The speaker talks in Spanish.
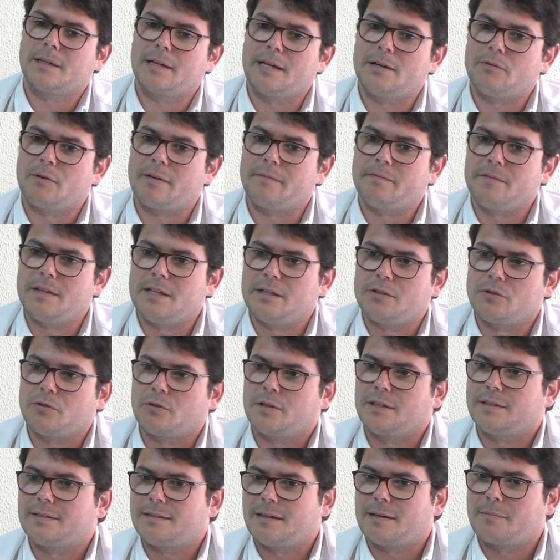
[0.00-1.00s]
que no han dicho
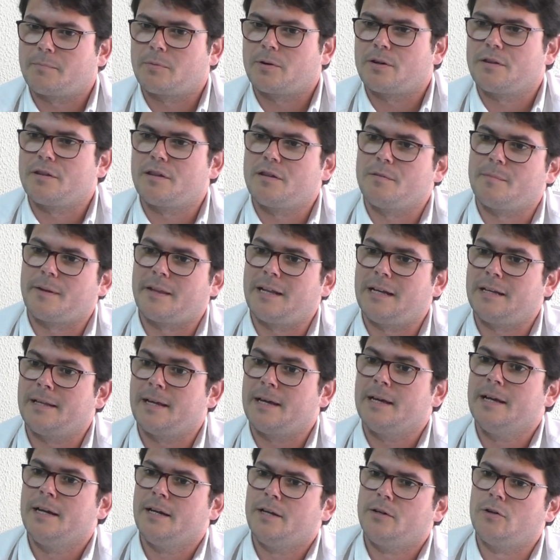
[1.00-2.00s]
de estar por encima del
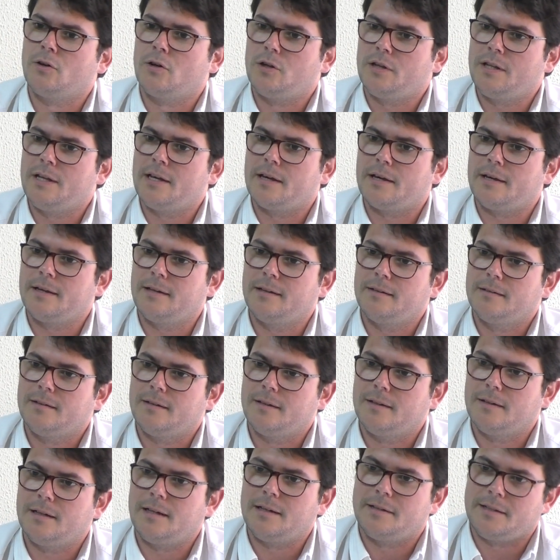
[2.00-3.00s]
10. No el 10, ¿eh?
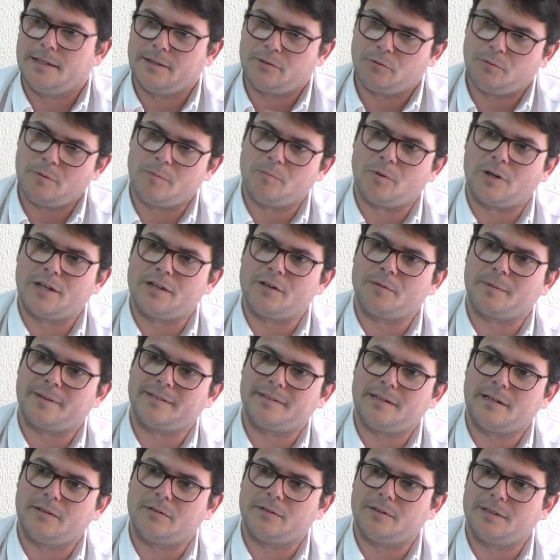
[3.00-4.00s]
El 10 estuvimos el año
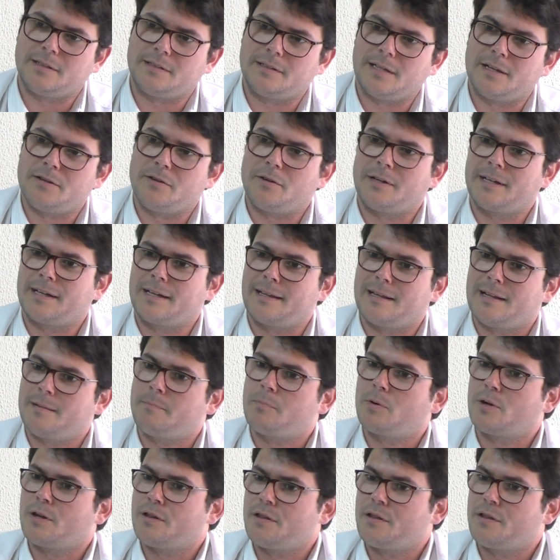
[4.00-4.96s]
pasado. Este año hay que dar por